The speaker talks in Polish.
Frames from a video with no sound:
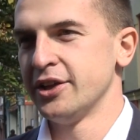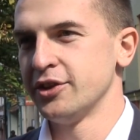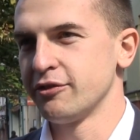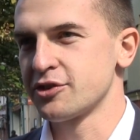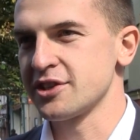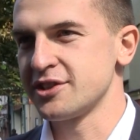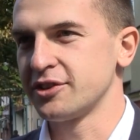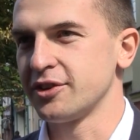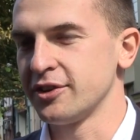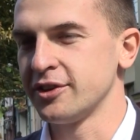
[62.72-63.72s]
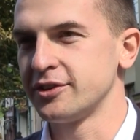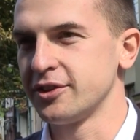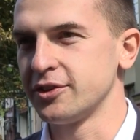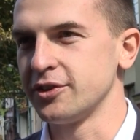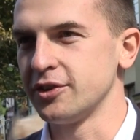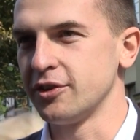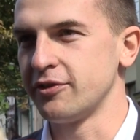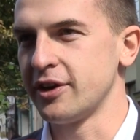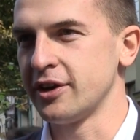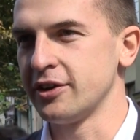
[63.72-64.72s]
Nowoczesna to, to
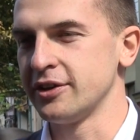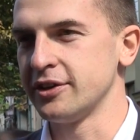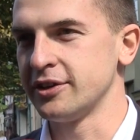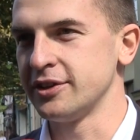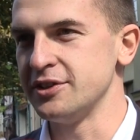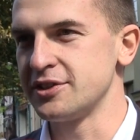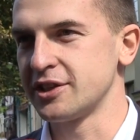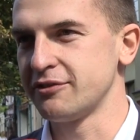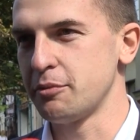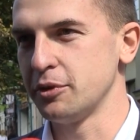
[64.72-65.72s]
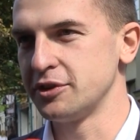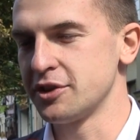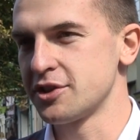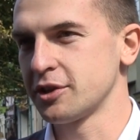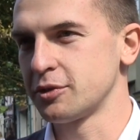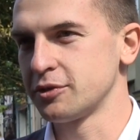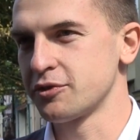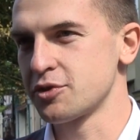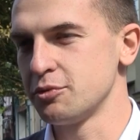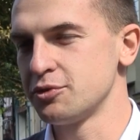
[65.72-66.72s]
nowa e, inicjatywa polityczna, którą
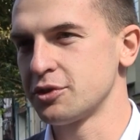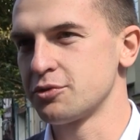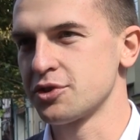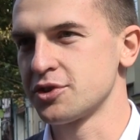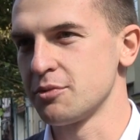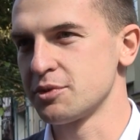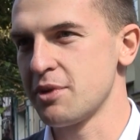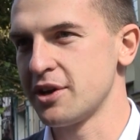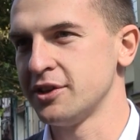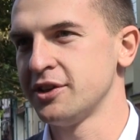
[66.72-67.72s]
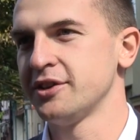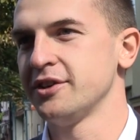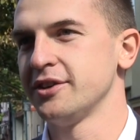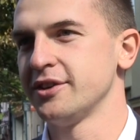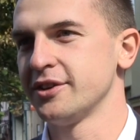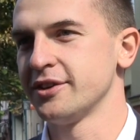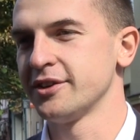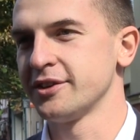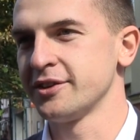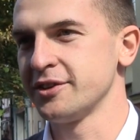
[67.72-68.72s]
tworzą ludzie, którzy chcą zmian e,
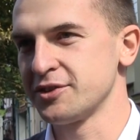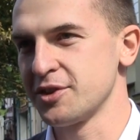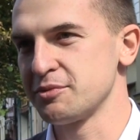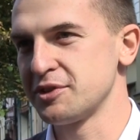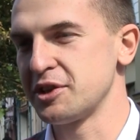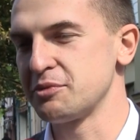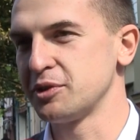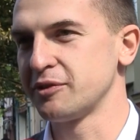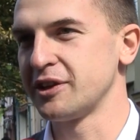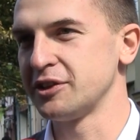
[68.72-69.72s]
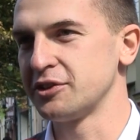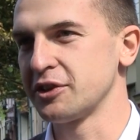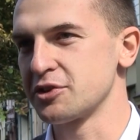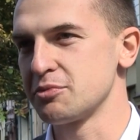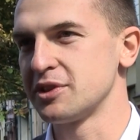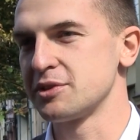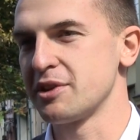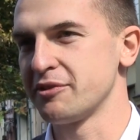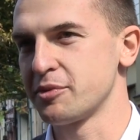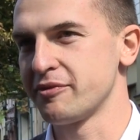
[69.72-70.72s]
i są zdeterminowani do tego, żeby te
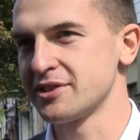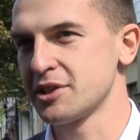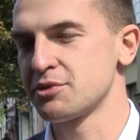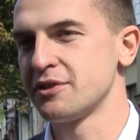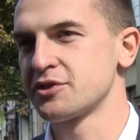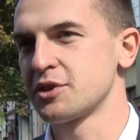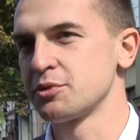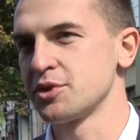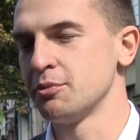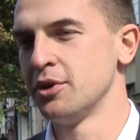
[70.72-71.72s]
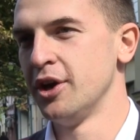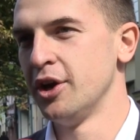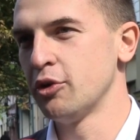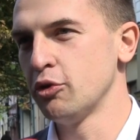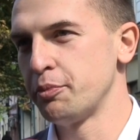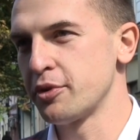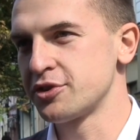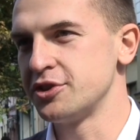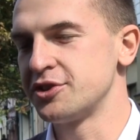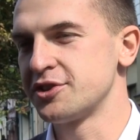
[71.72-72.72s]
zmiany wprowadzać. Przede wszystkim chcą
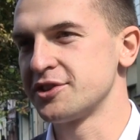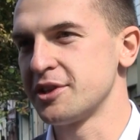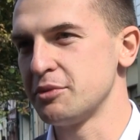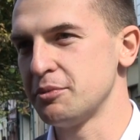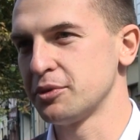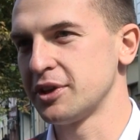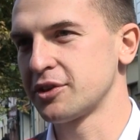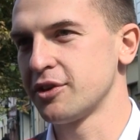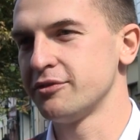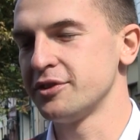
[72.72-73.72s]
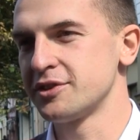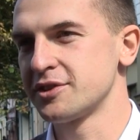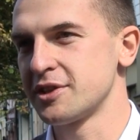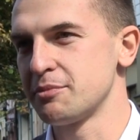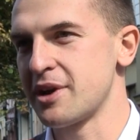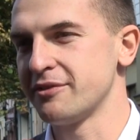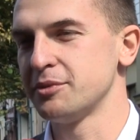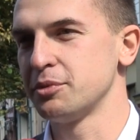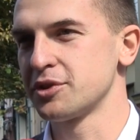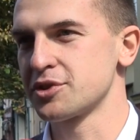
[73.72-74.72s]
uprościć system i podatkowy, i system
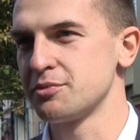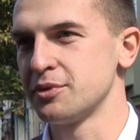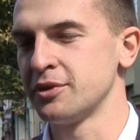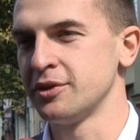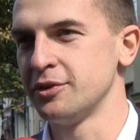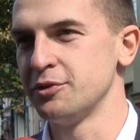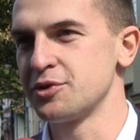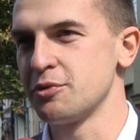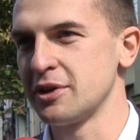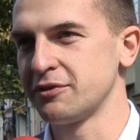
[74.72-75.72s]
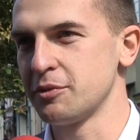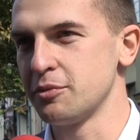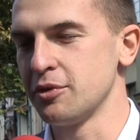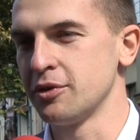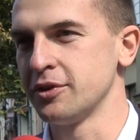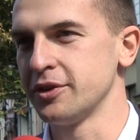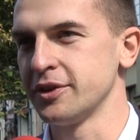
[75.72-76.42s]
prawny po to, żeby ludziom łatwiej było e,